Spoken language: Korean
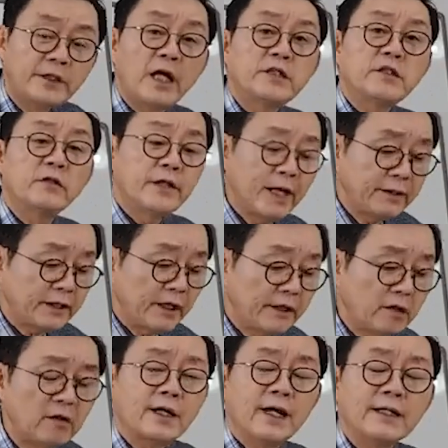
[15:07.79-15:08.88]
대전에
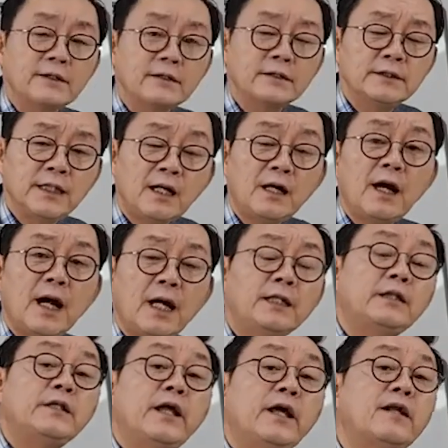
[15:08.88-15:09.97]
내려갔느냐,
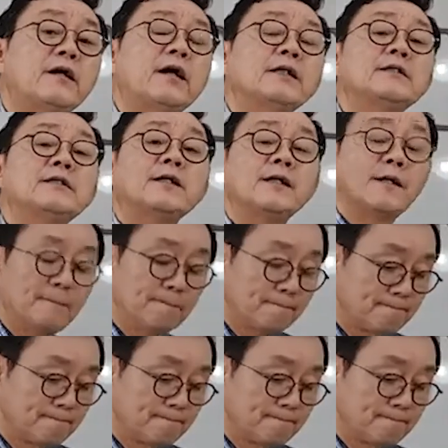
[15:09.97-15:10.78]
안 내려갔느냐?